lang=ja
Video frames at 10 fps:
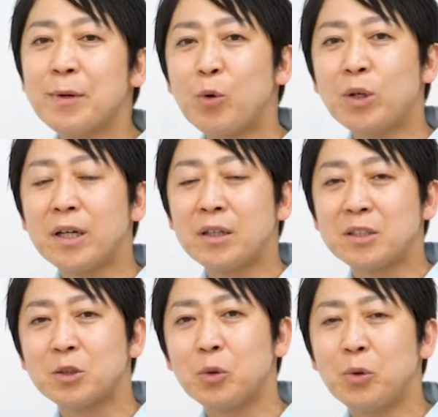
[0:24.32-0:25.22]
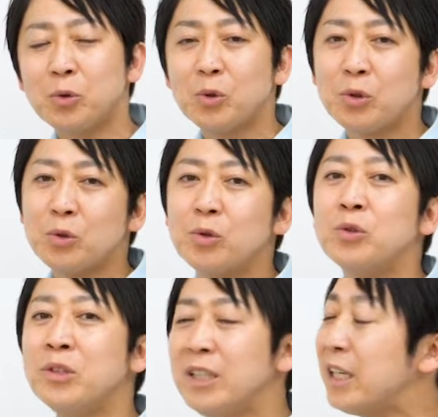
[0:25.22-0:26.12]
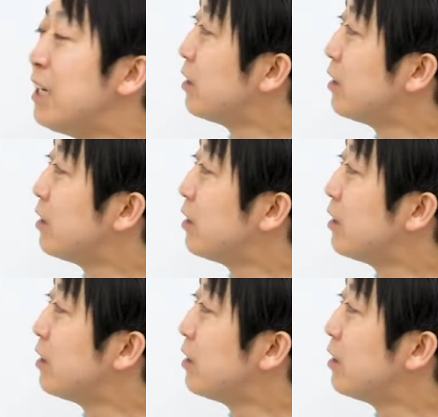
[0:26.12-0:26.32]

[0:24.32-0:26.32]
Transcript: けば OK ですよというふうに